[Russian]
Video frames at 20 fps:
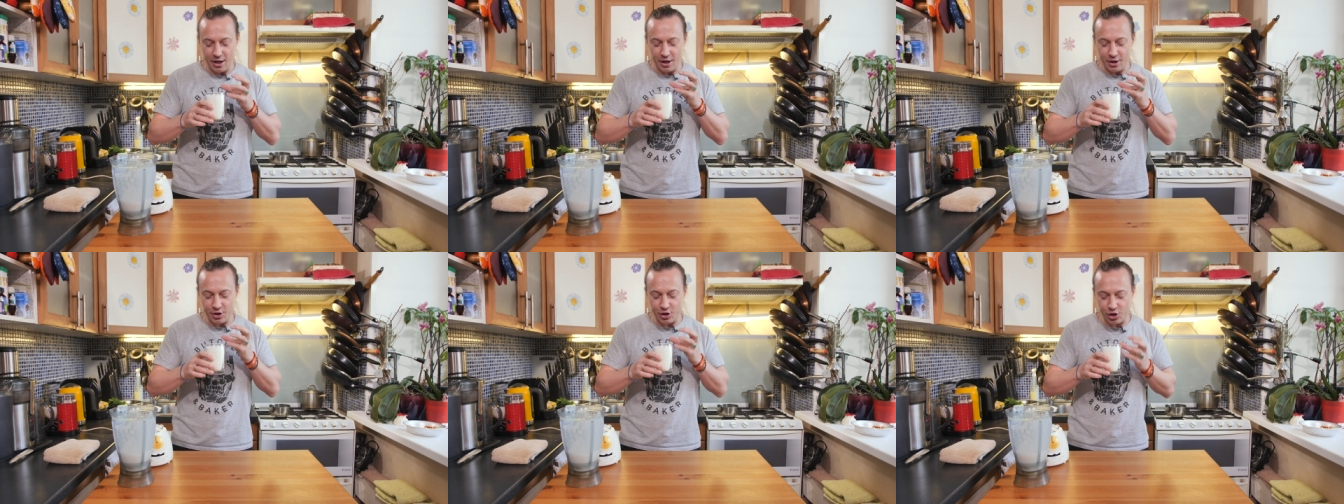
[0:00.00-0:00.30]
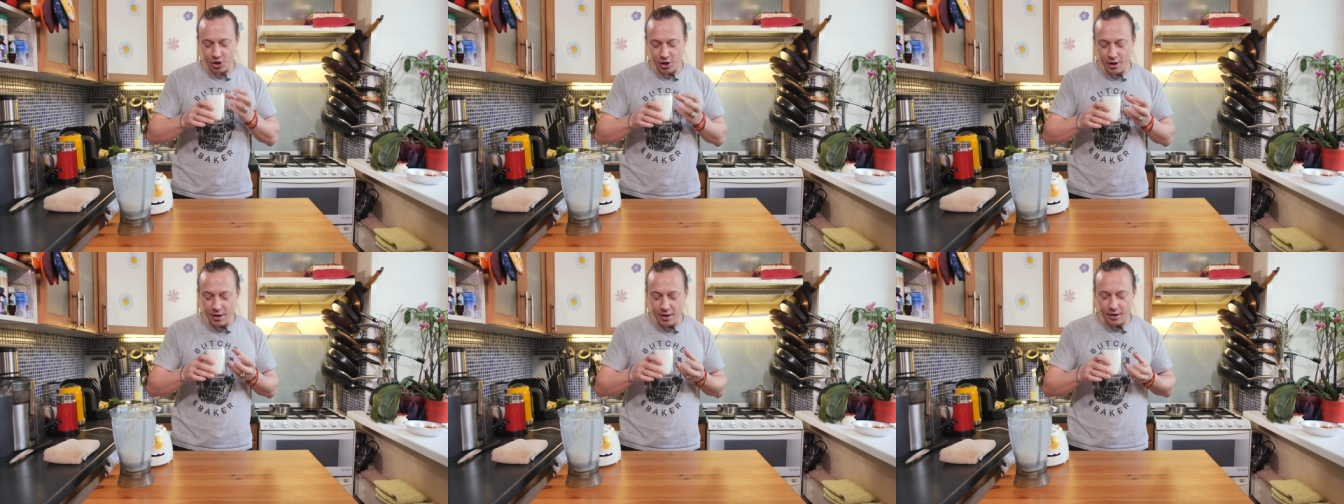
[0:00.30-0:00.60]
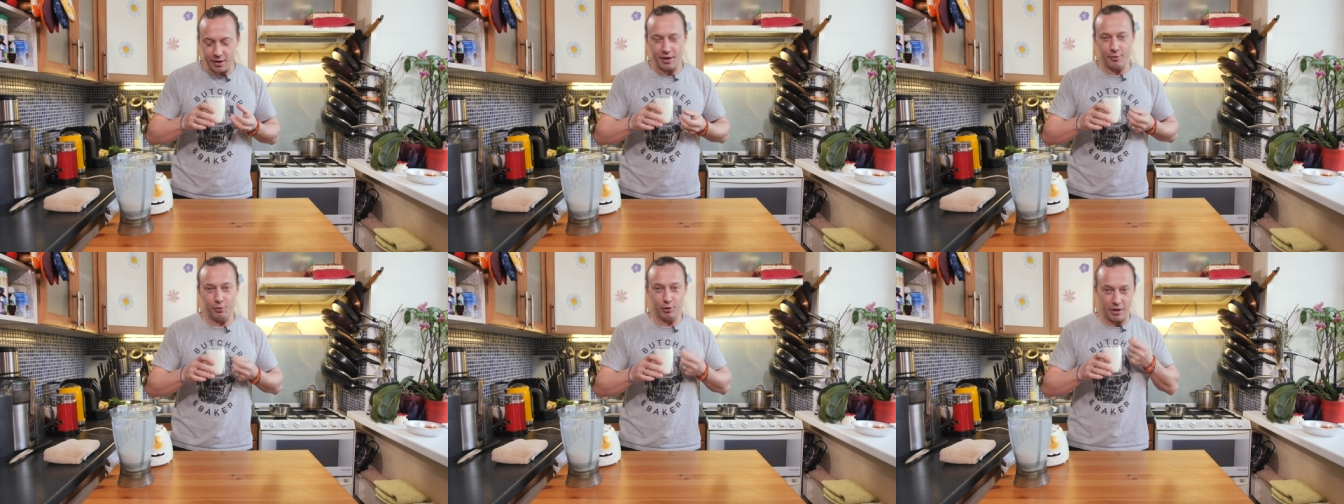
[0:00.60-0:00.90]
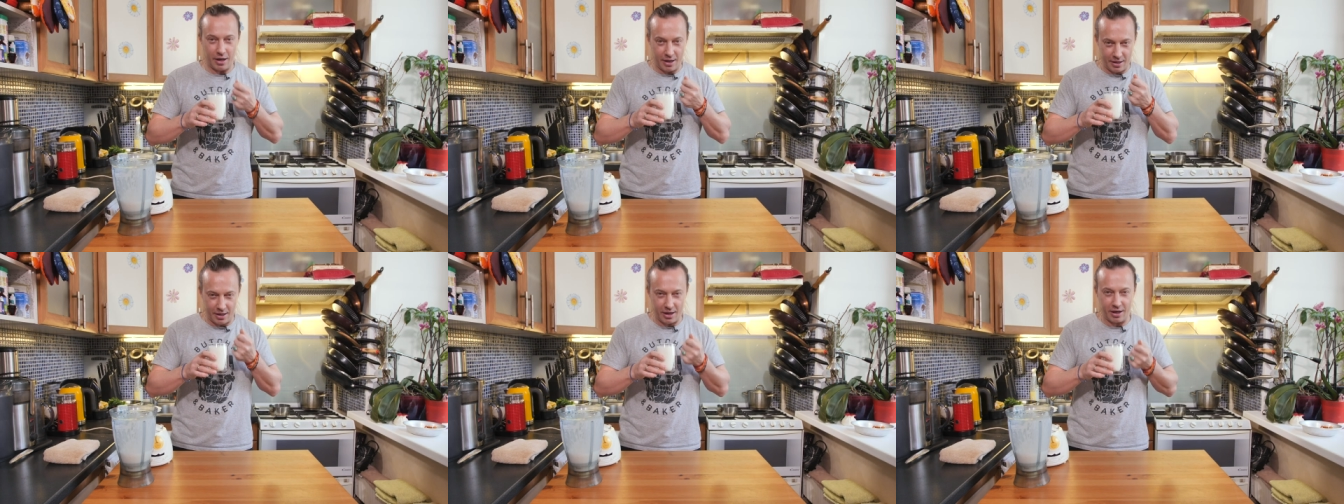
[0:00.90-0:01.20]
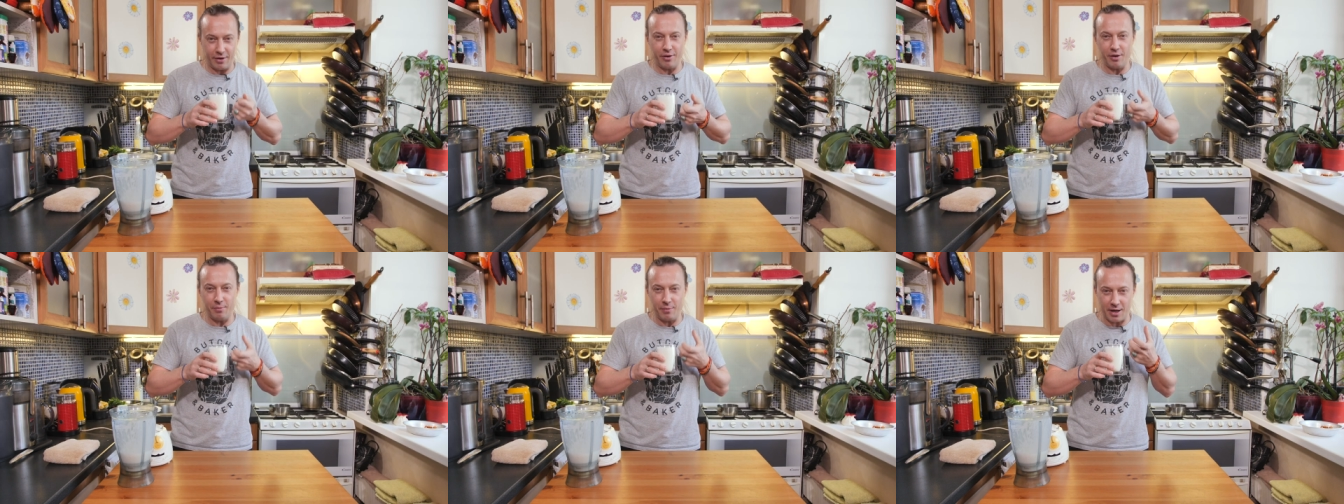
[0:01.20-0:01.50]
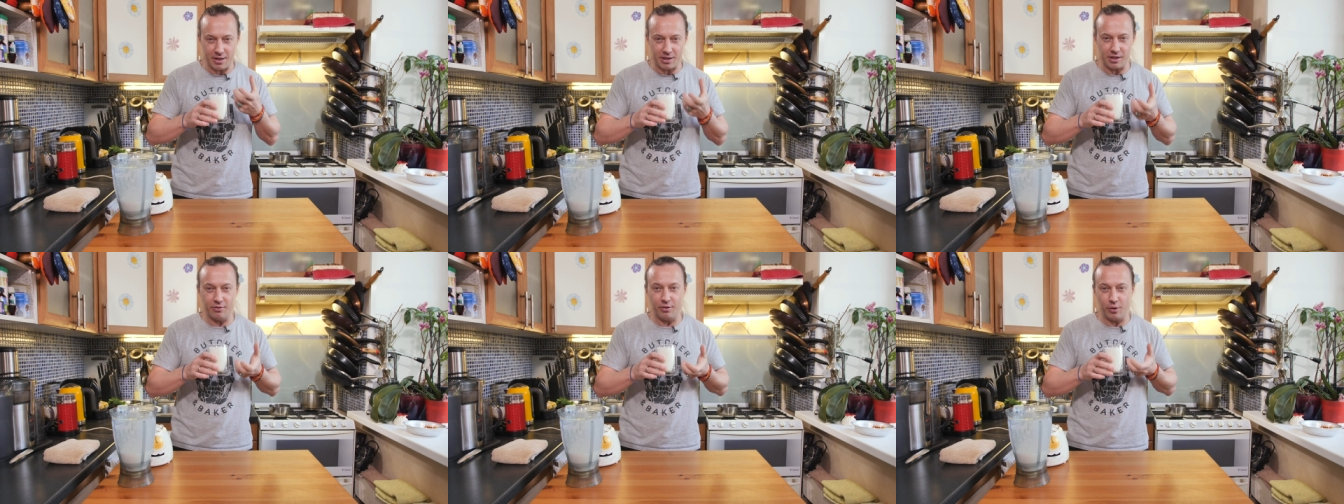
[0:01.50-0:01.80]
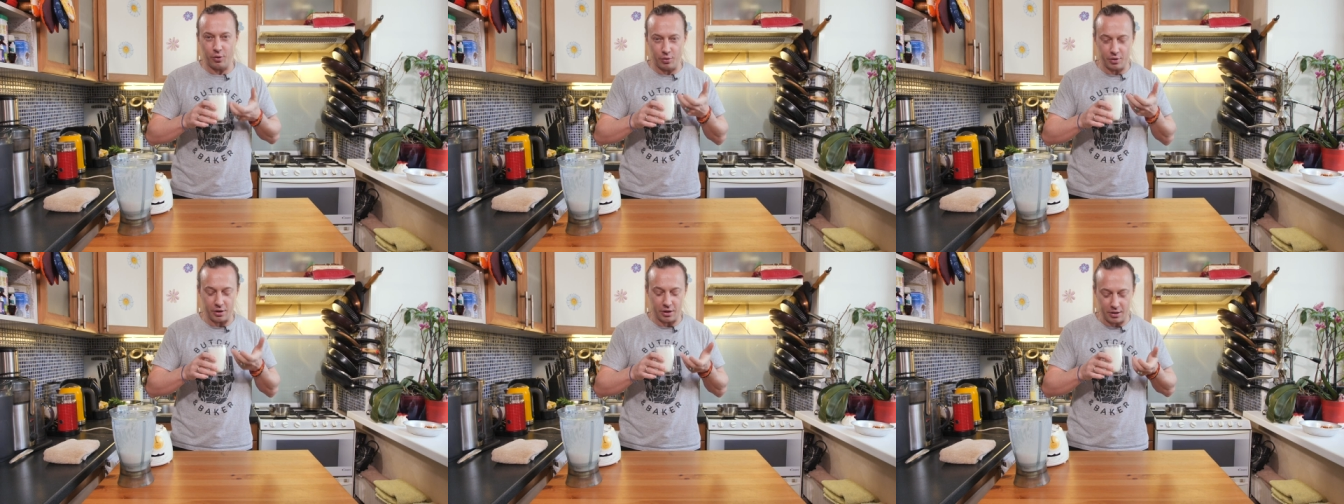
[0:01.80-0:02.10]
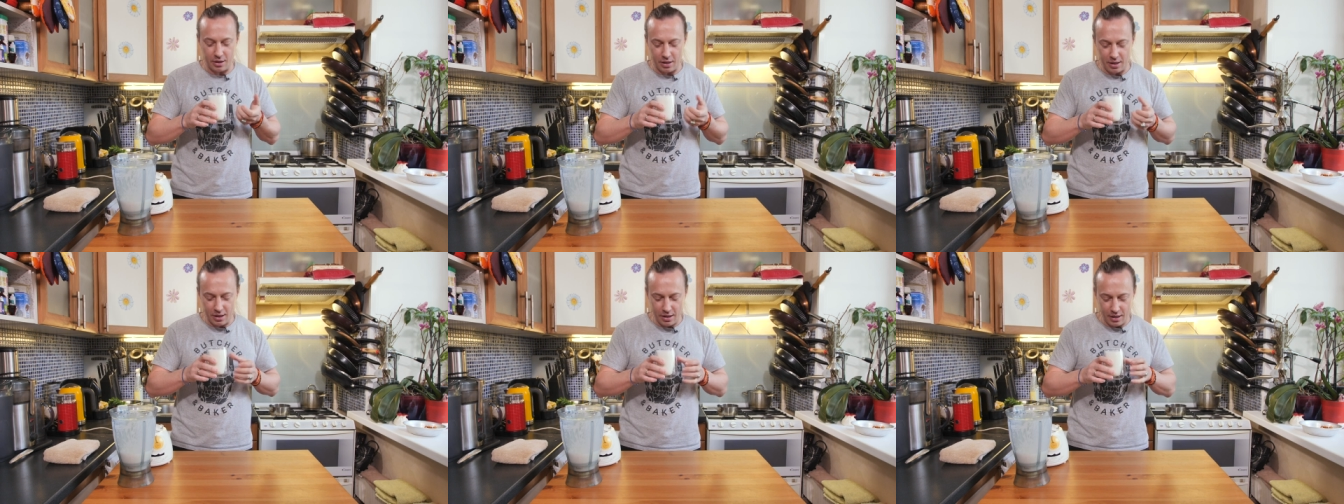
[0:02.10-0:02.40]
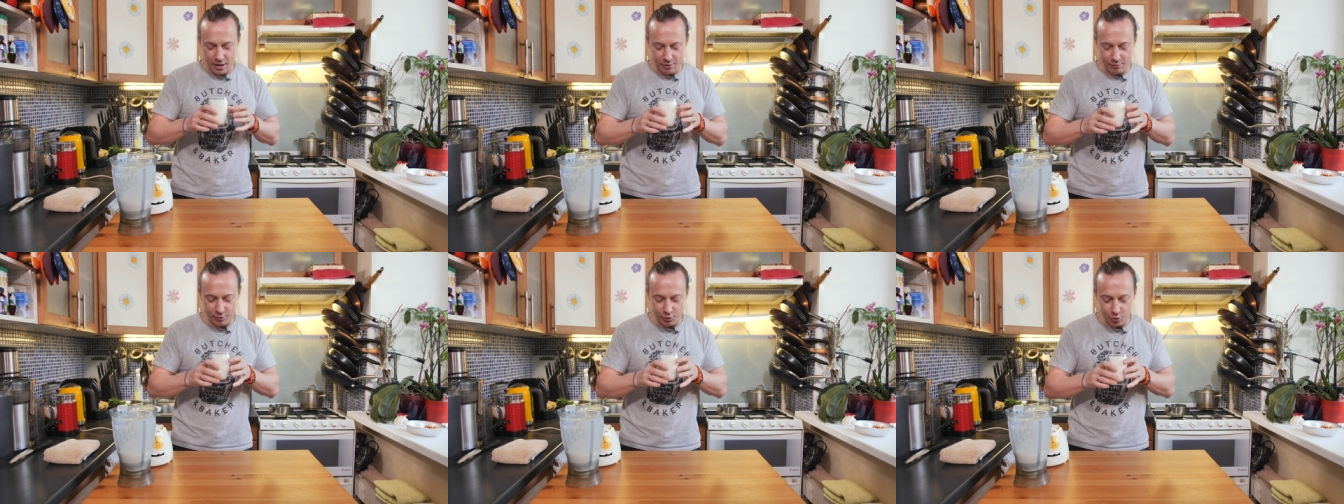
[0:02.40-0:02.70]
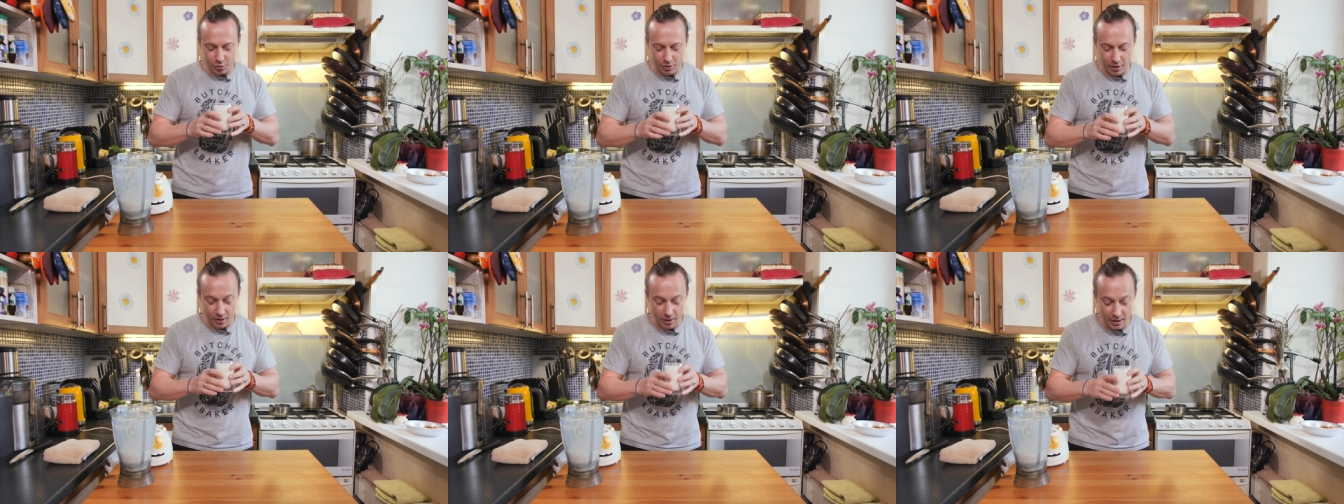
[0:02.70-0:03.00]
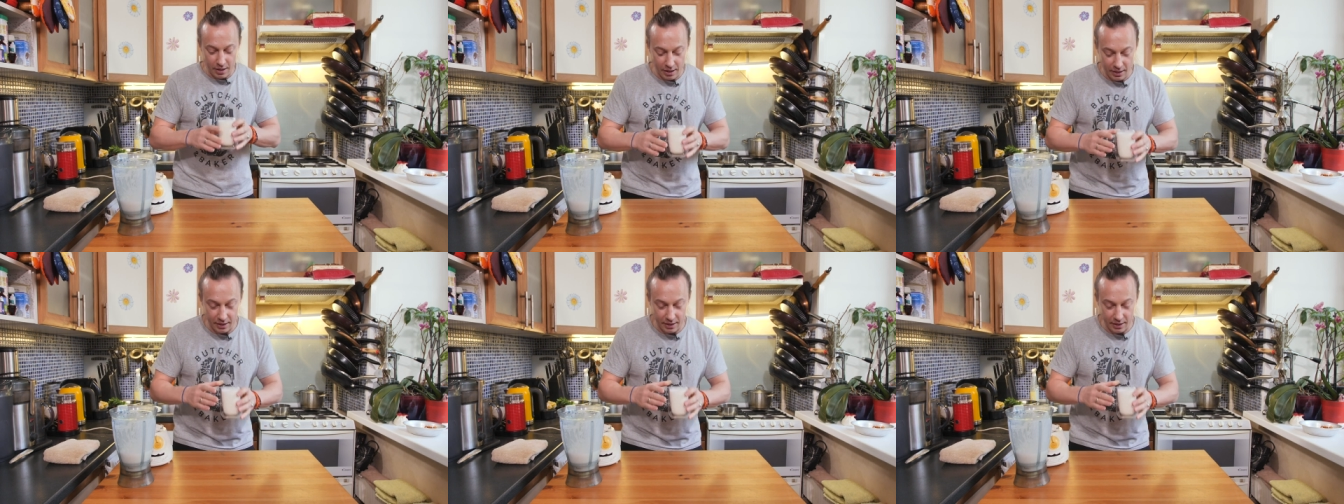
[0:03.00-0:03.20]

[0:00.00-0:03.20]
жирной. Вот ореховое масло выходит внутрь.